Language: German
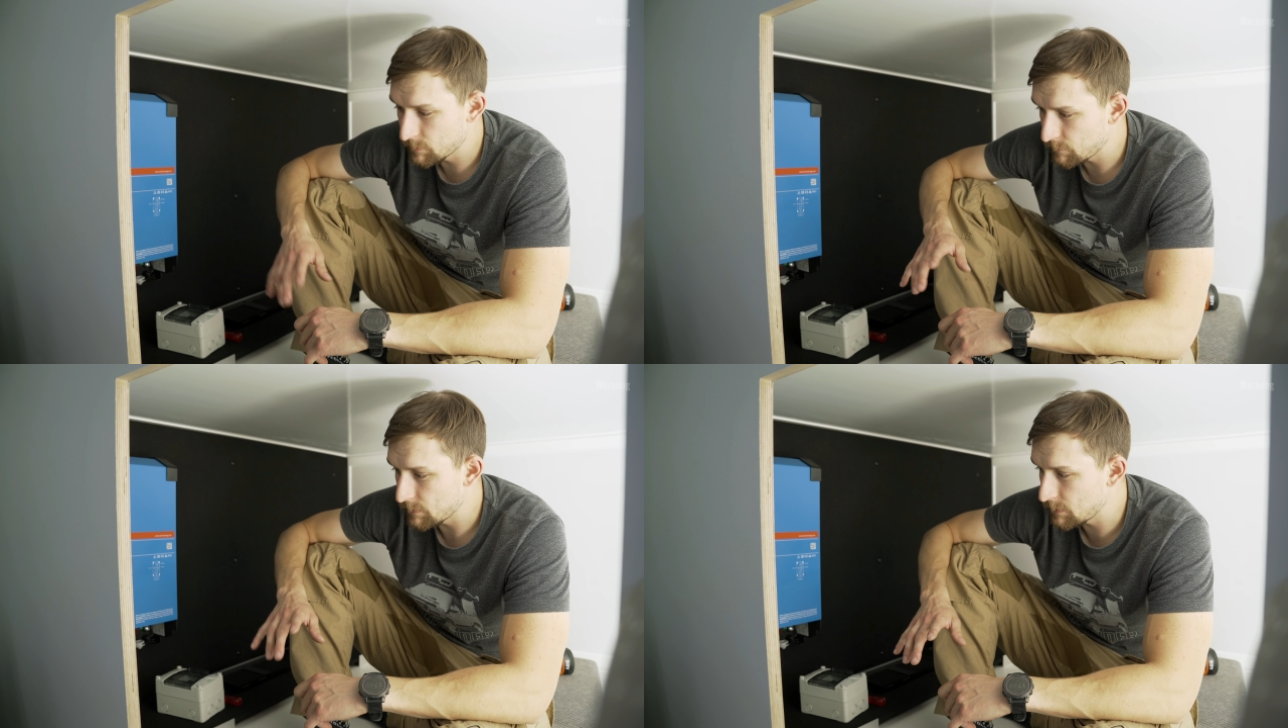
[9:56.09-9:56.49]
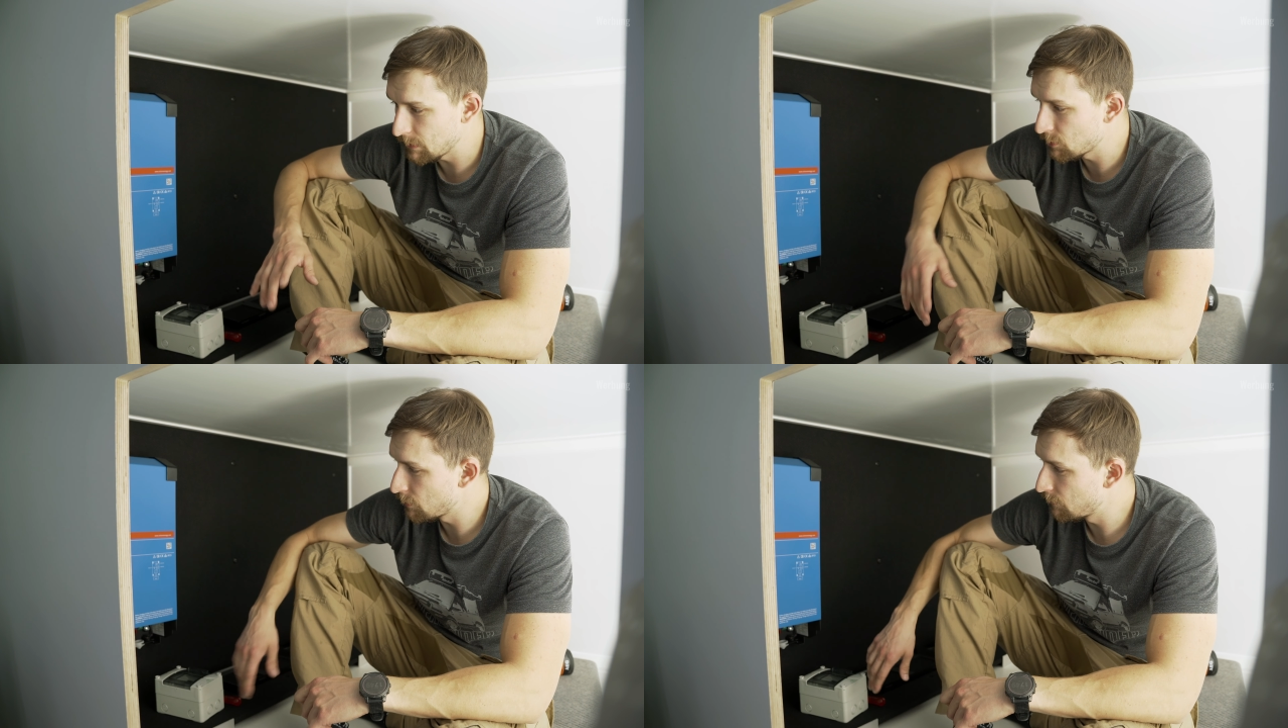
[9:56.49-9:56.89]
das weiß ich
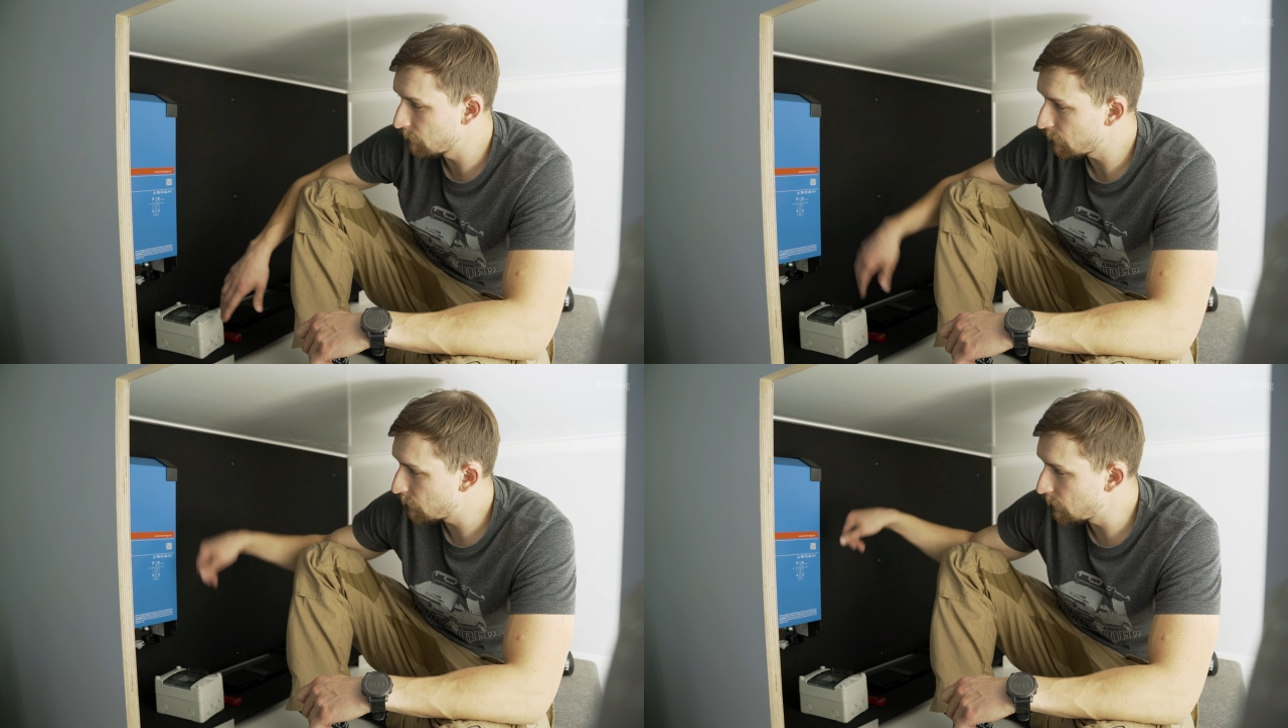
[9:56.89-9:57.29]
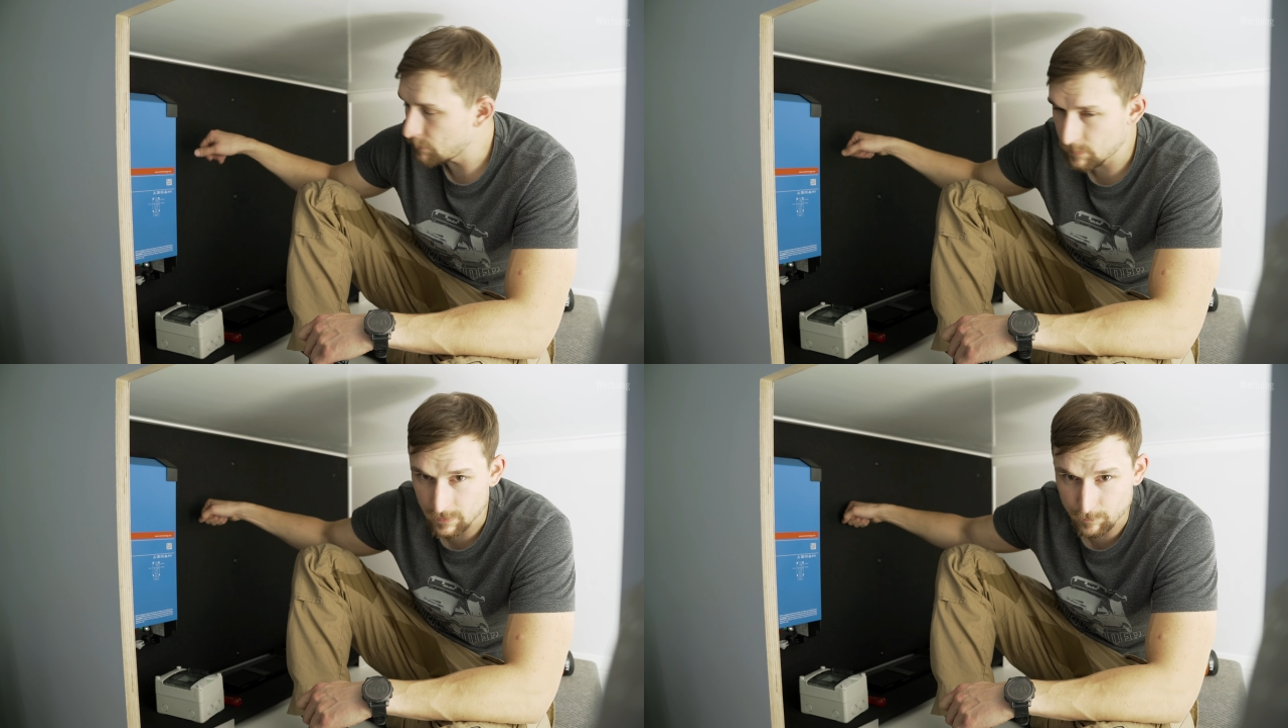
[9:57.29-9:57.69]
jetzt schon, weil wir
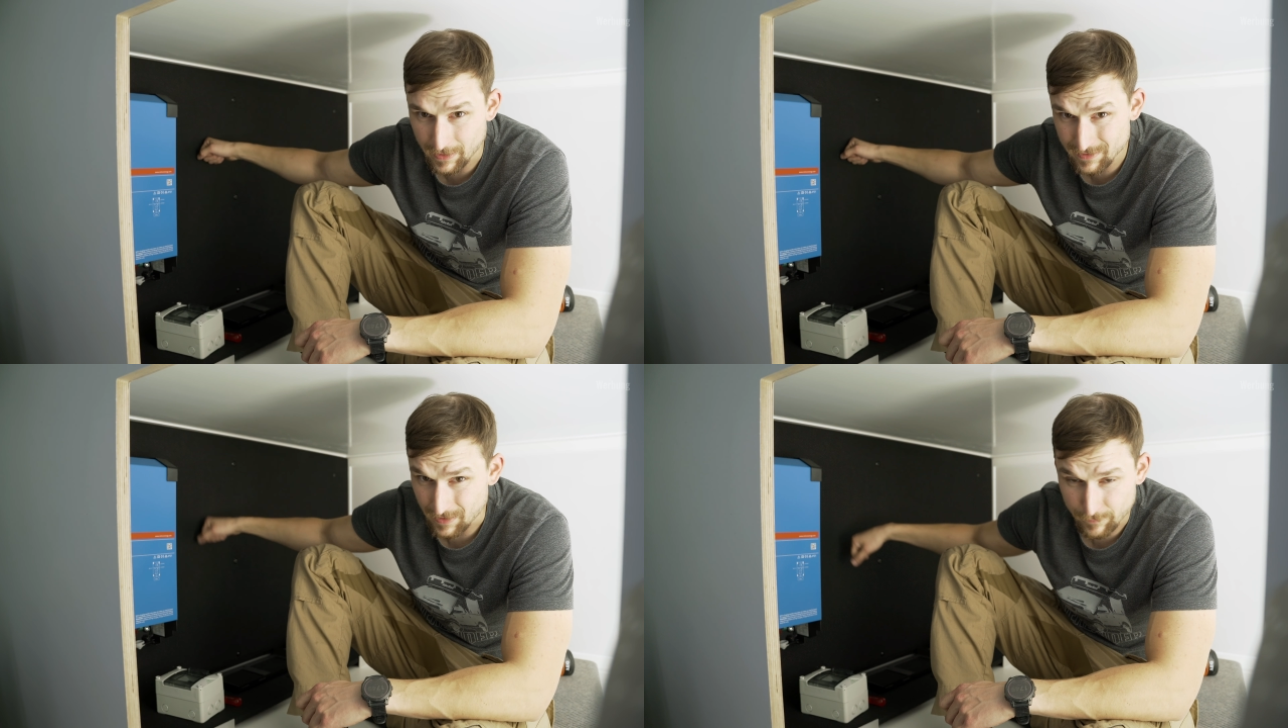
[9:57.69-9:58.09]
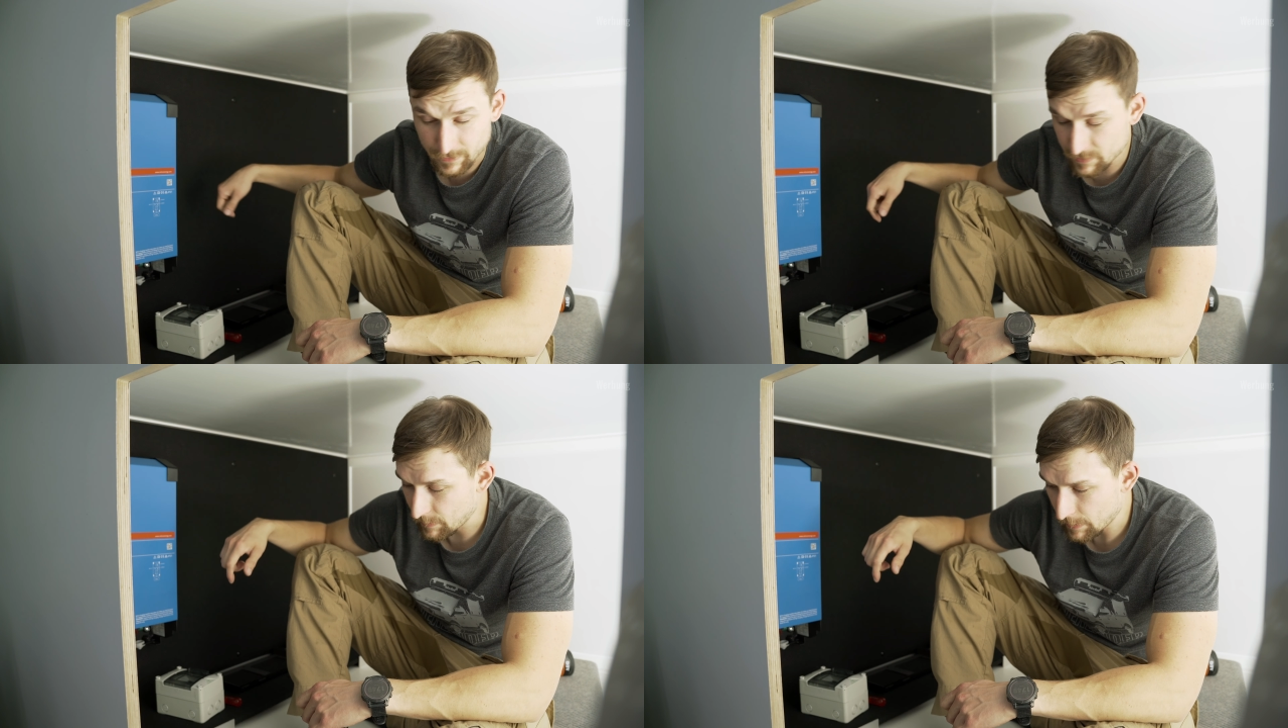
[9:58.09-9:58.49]
hier den Platz einfach
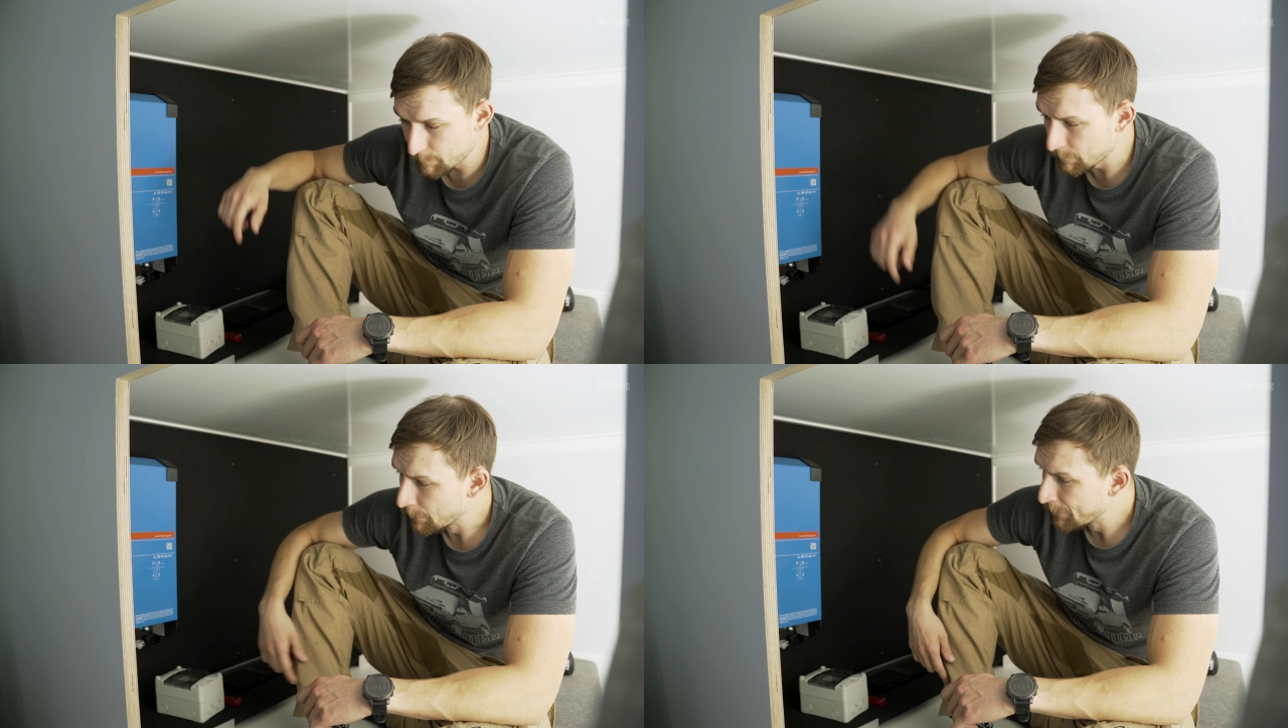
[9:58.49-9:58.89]
nicht haben.